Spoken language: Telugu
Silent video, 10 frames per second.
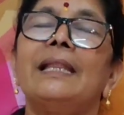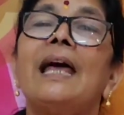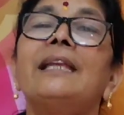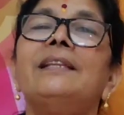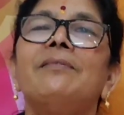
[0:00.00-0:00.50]

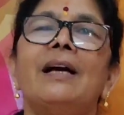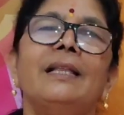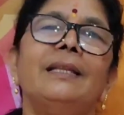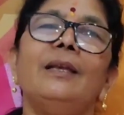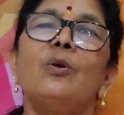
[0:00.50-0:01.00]

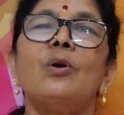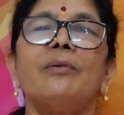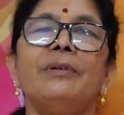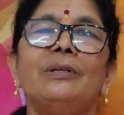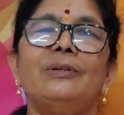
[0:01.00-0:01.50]
యథార్థవాది
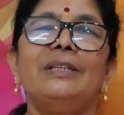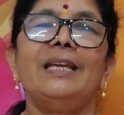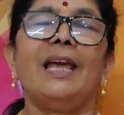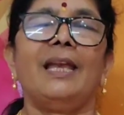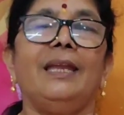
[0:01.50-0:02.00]
లోక
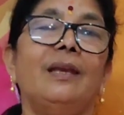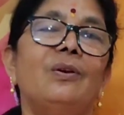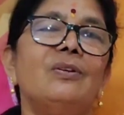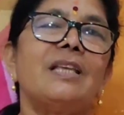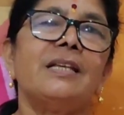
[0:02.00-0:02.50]
విరోధి అని
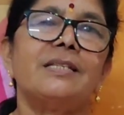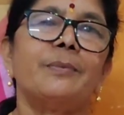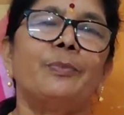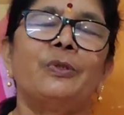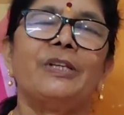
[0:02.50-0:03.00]
ఎన్నోసార్లు
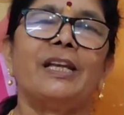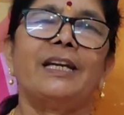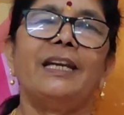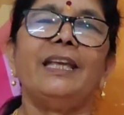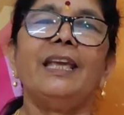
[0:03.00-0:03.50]

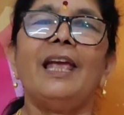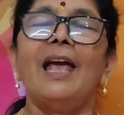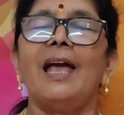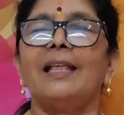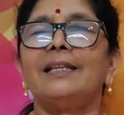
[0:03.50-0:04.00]
చెప్పుకుంటానండి
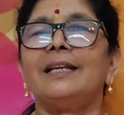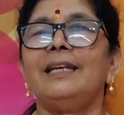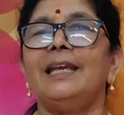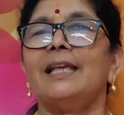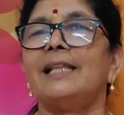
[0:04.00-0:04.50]

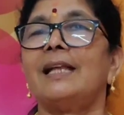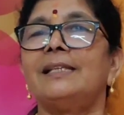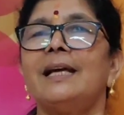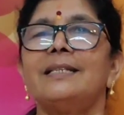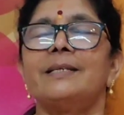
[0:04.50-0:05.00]
అందుకని
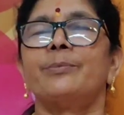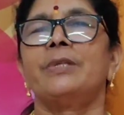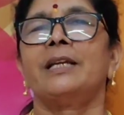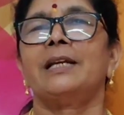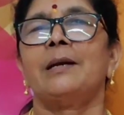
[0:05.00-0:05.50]
యథార్థాలు
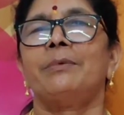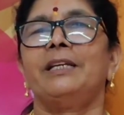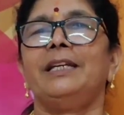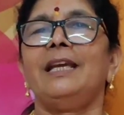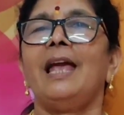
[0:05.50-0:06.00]
చెప్తాను
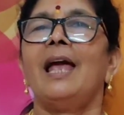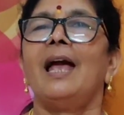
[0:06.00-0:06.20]
కాబట్టి